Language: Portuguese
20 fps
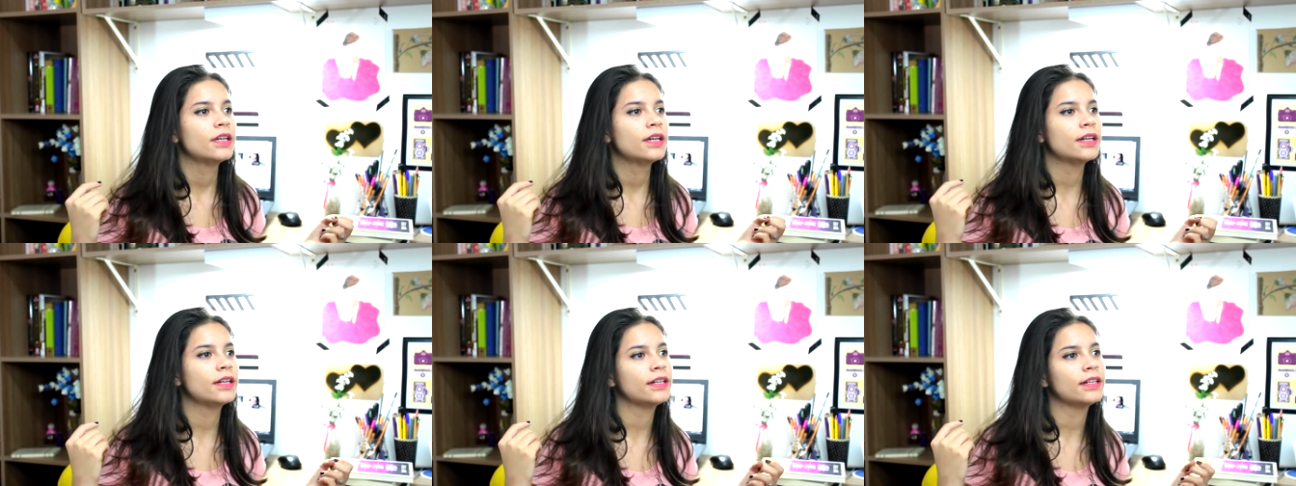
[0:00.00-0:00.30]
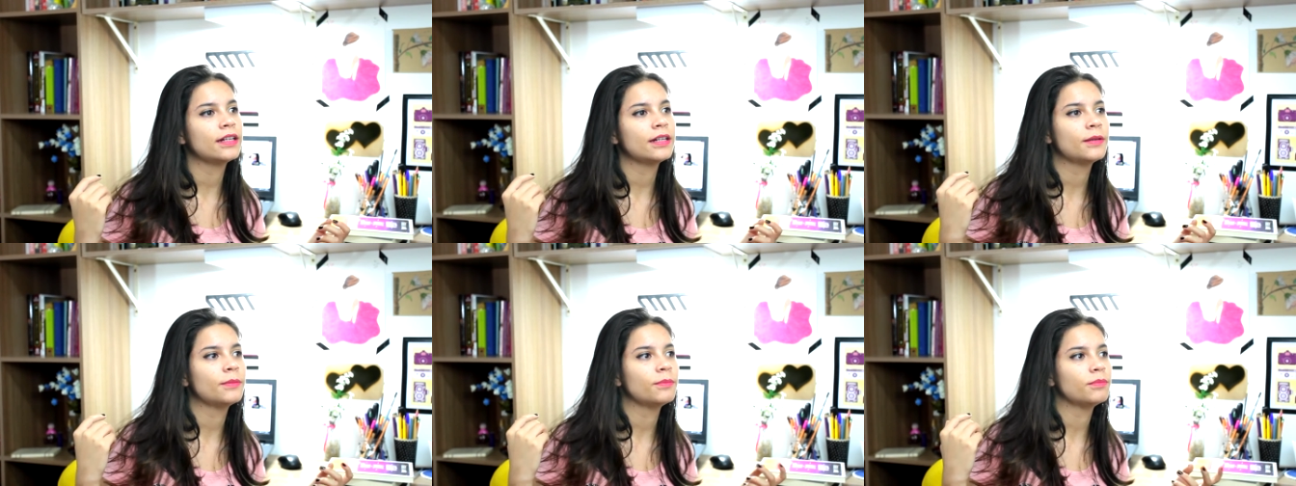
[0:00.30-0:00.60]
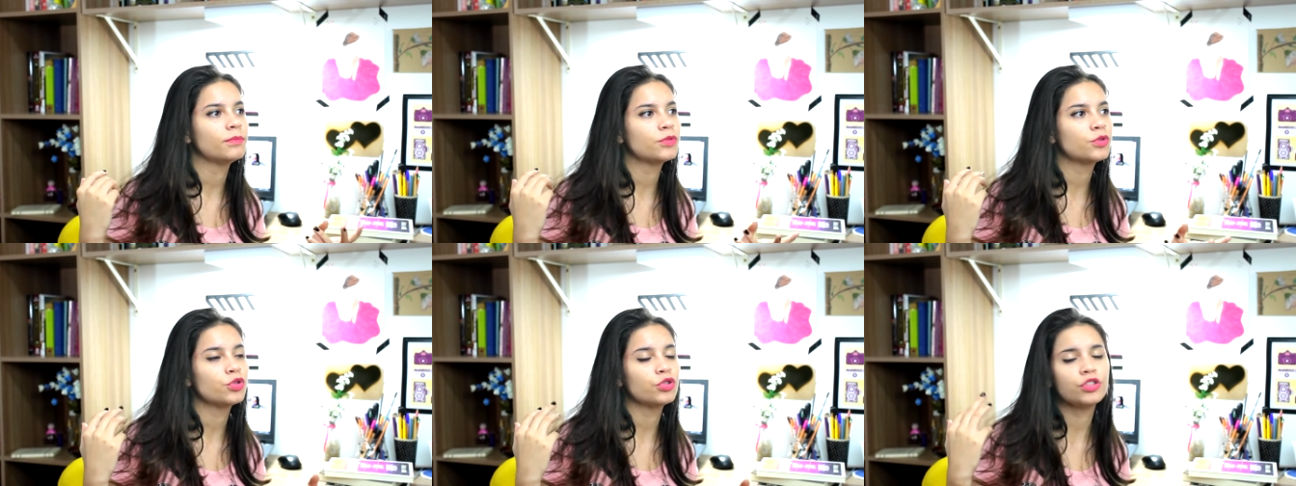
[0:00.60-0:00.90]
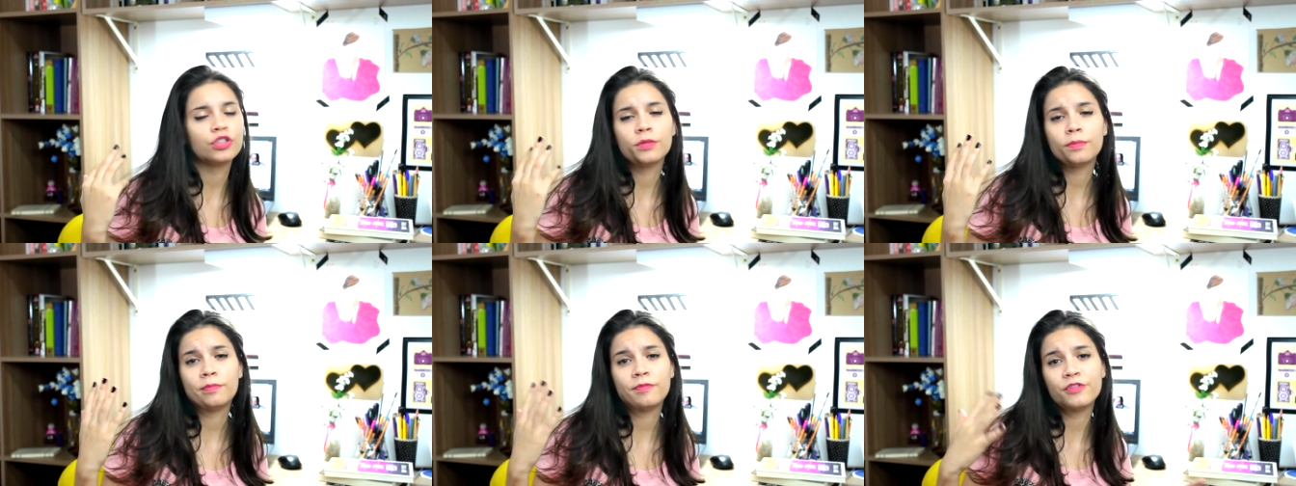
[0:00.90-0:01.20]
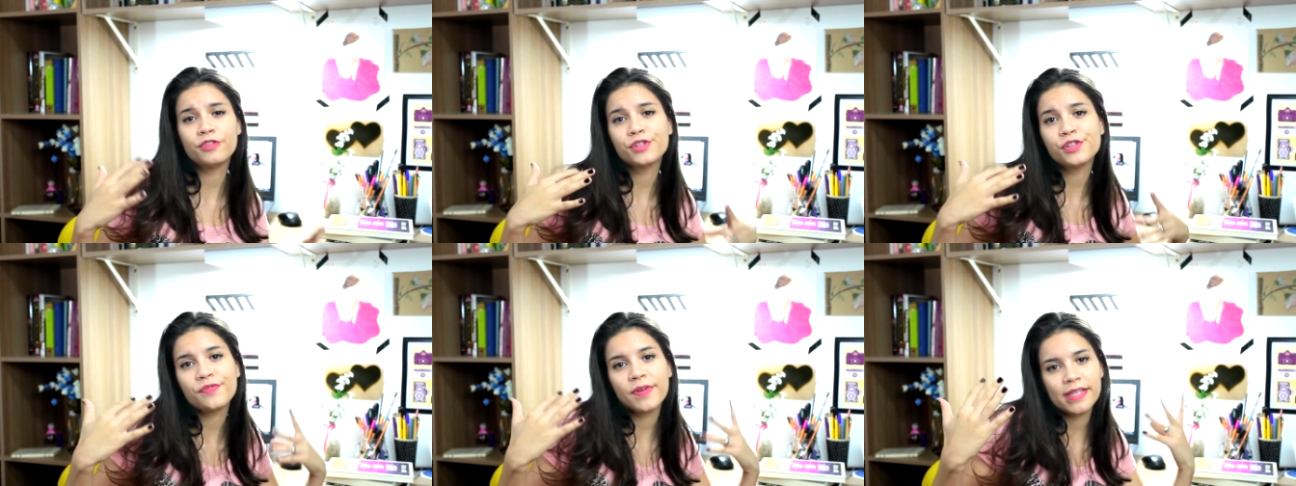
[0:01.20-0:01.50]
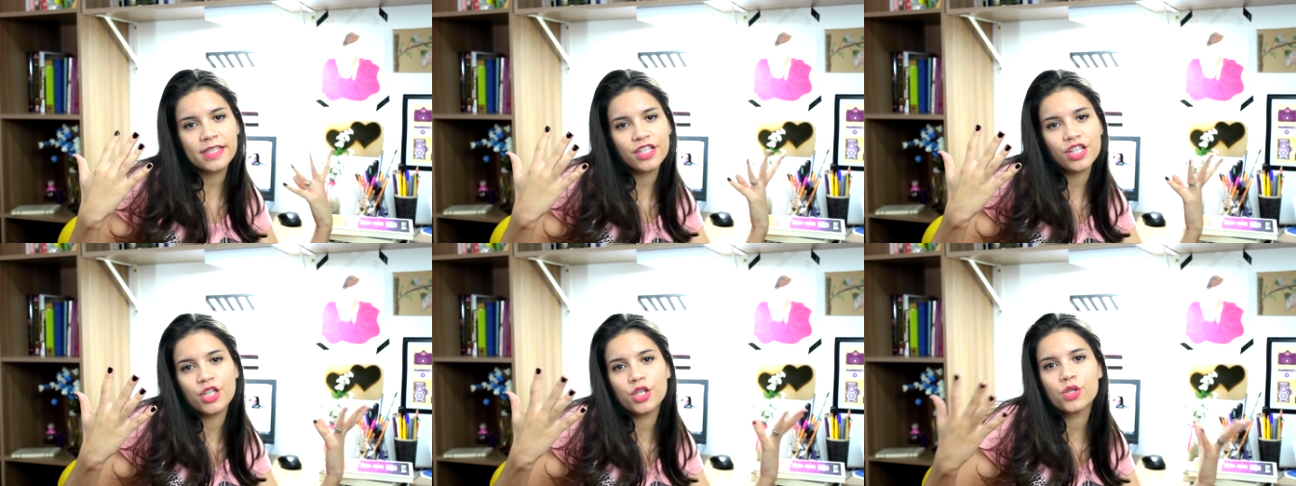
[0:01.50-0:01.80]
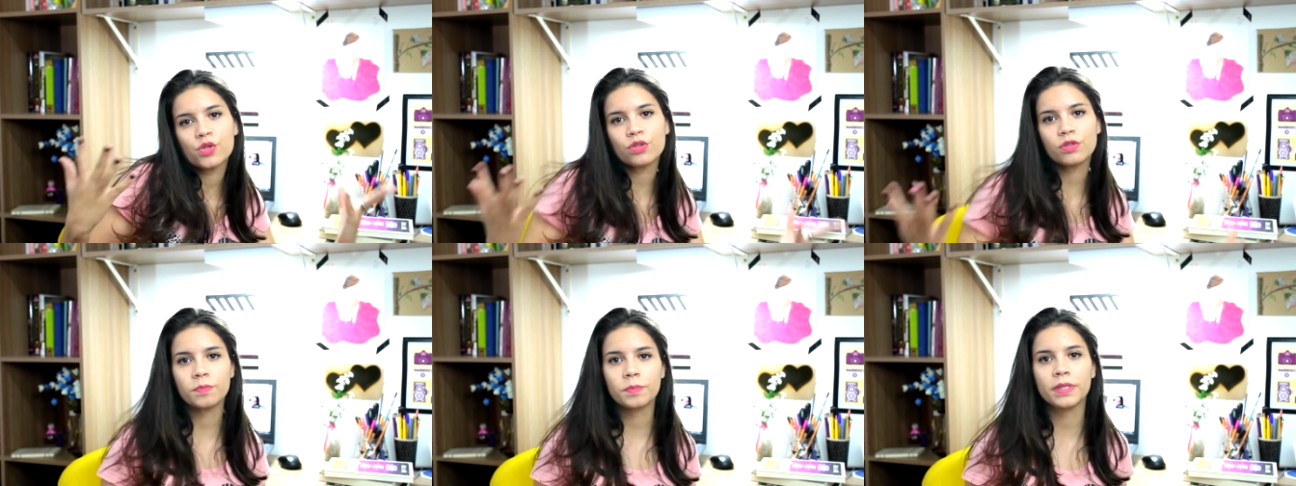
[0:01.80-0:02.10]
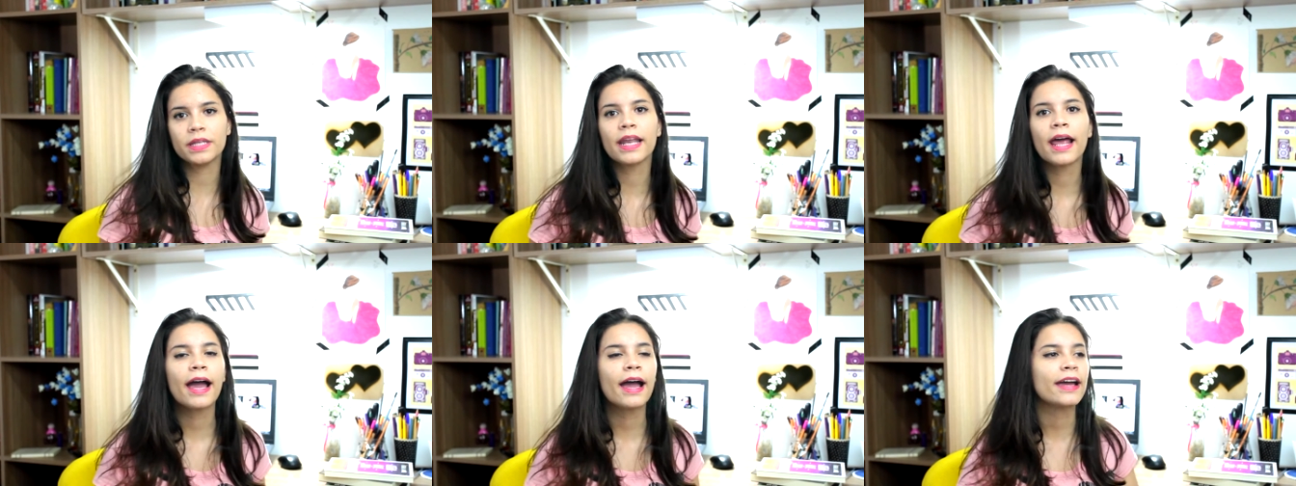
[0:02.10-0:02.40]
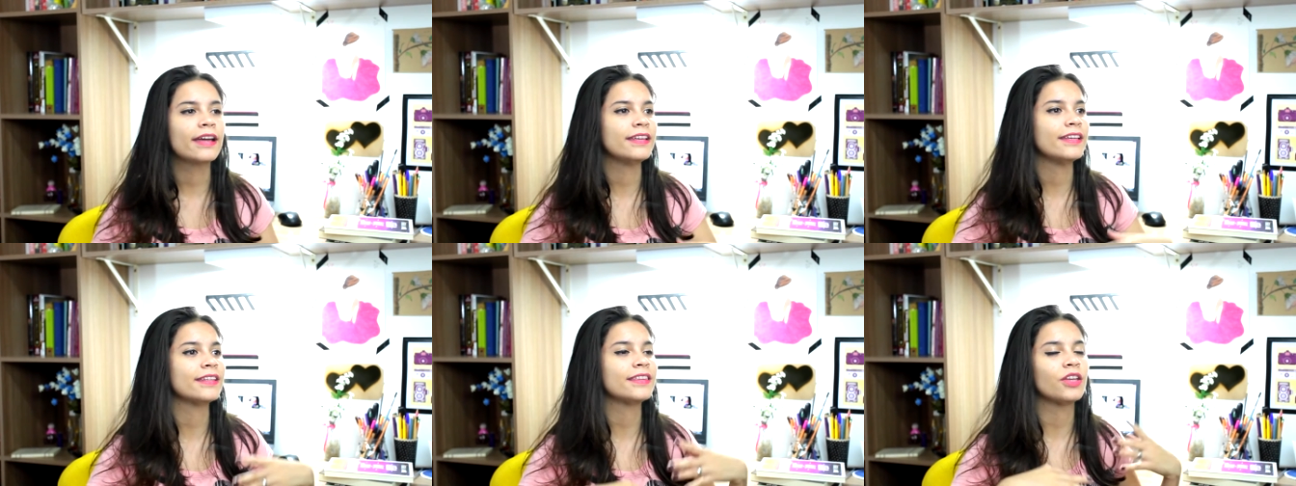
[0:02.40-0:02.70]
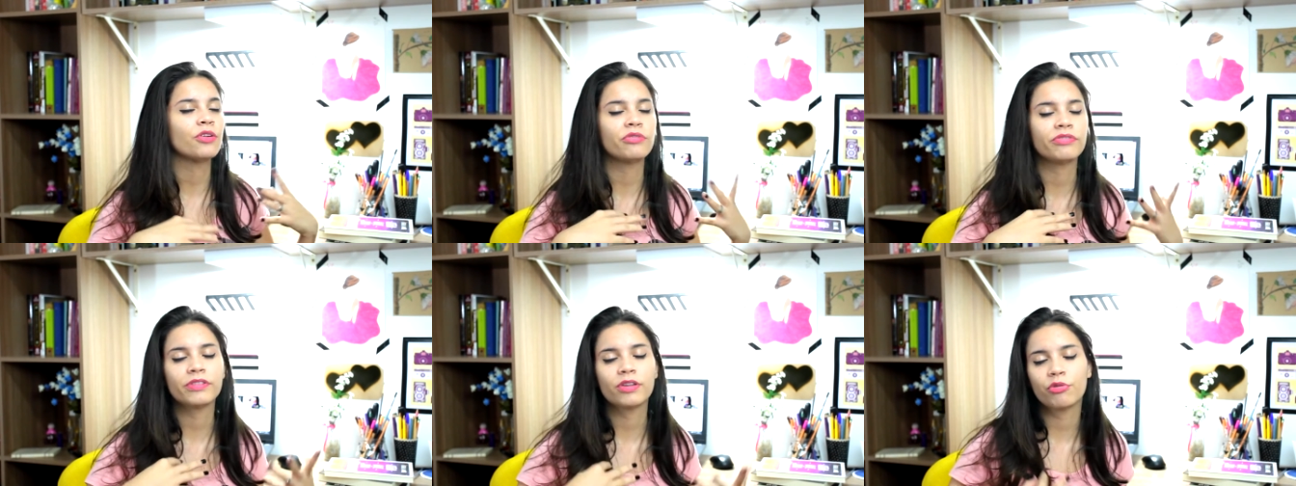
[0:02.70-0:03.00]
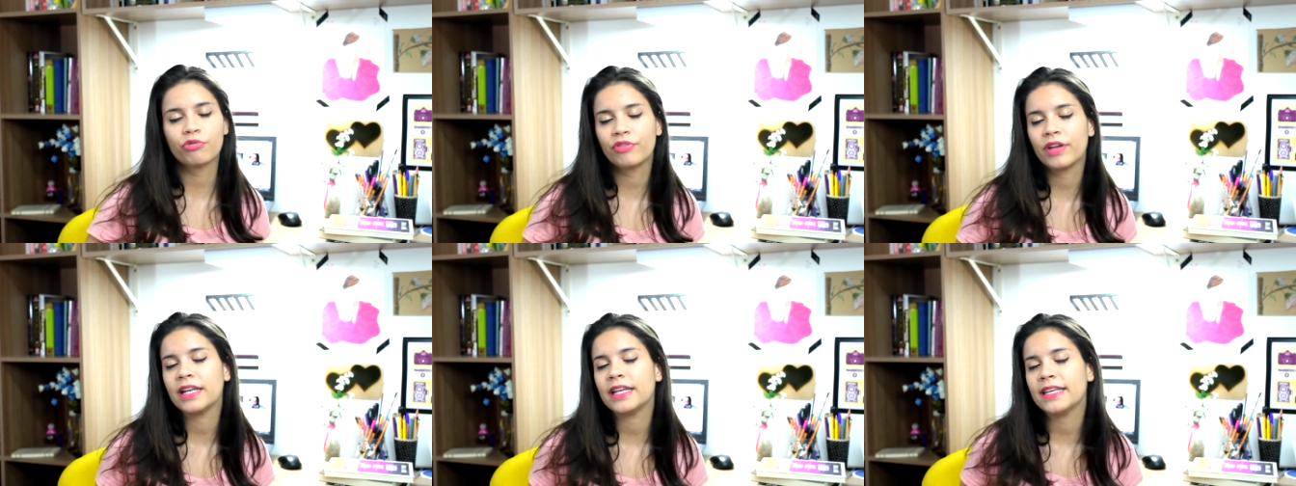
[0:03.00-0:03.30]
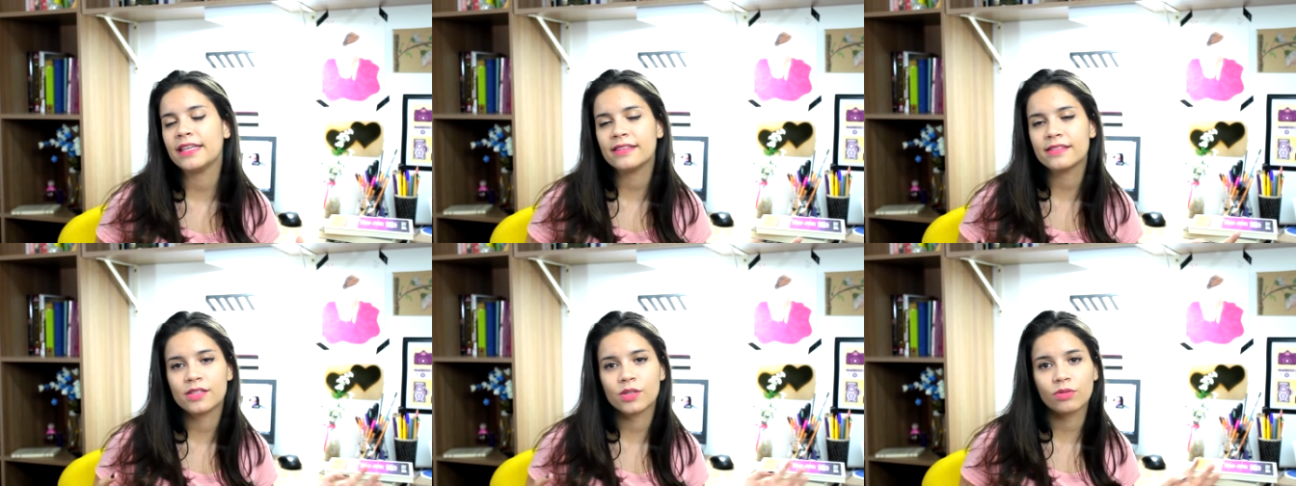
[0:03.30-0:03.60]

um, fazer a gente suspirar, ia ter um final feliz, feliz.